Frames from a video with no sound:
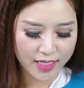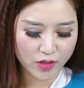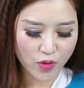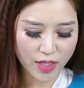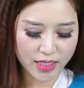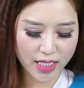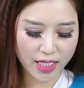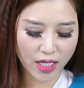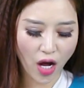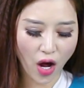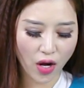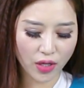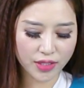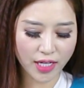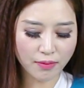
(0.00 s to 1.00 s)
Duy chỉ
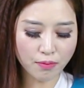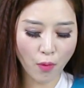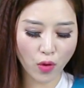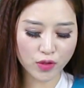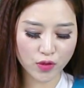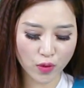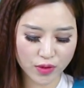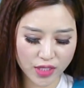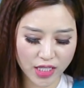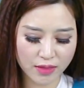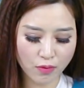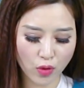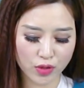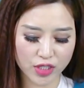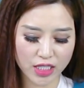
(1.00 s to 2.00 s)
có nhẫn 4 số 9
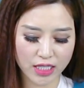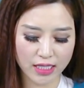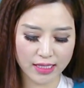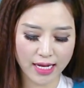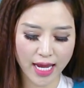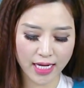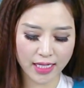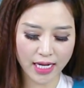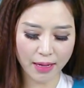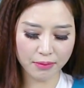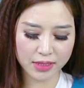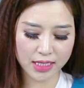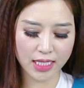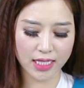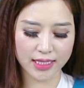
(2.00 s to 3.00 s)
một chỉ đến 5
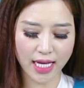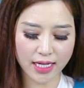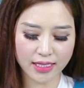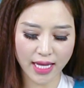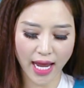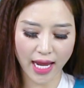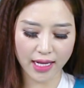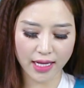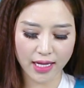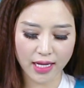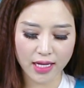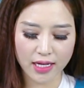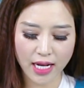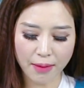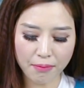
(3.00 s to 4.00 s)
chỉ tăng nhẹ
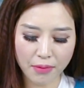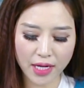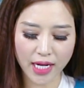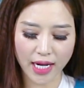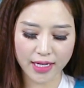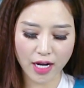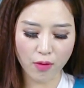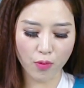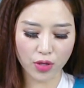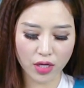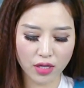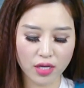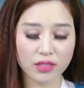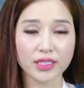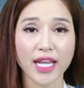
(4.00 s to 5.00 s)
50.000 đồng một
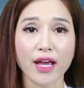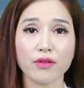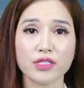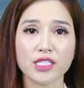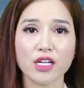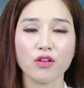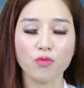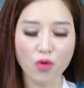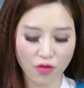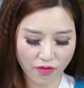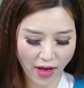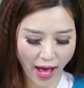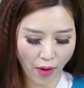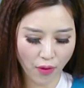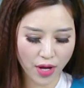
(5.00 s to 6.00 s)
lượng theo chiều mua
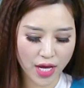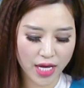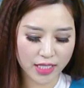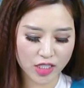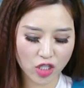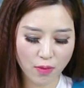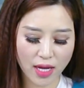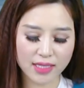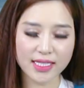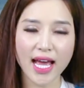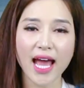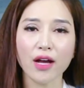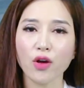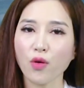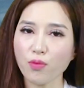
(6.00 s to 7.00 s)
vào, chiều bán
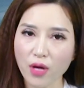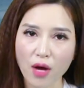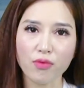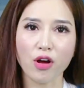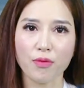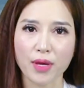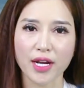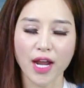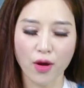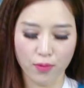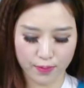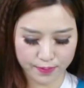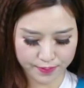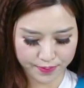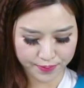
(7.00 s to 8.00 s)
ra cũng không có biến động.
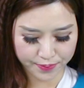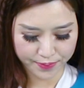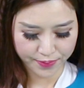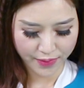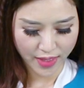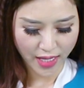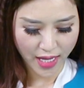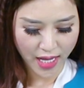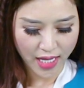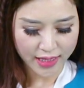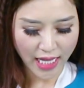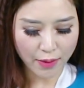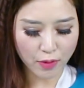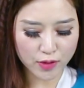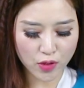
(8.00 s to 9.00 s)

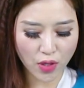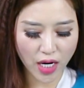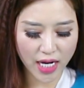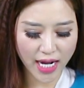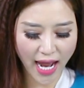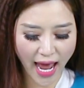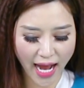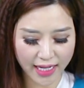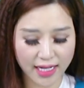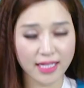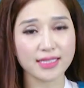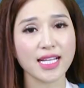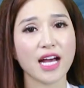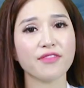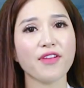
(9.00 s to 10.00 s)
Tại một số ngân hàng thì
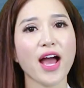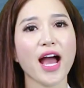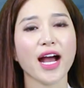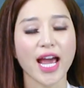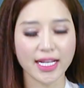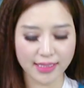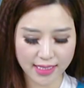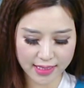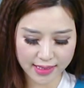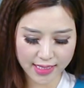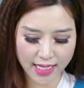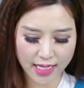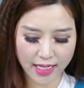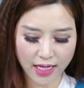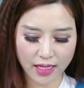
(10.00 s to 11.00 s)
giá vàng
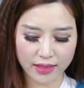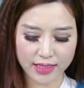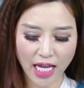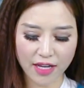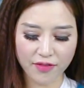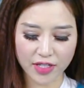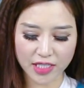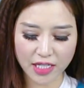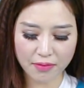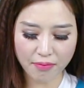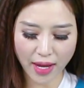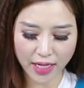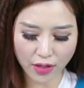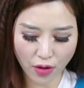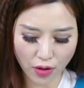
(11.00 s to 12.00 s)
SJC ở tại
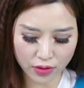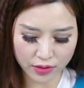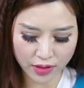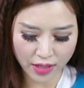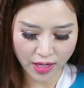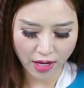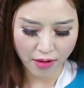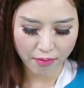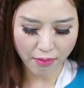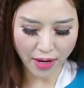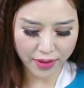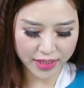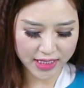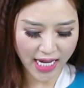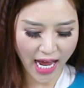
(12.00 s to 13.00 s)
Vietinbank Gold,
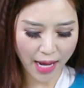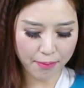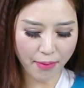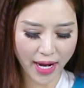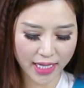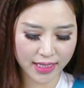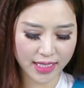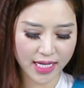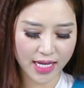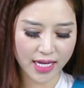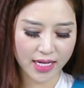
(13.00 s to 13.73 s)
Maritime Bank,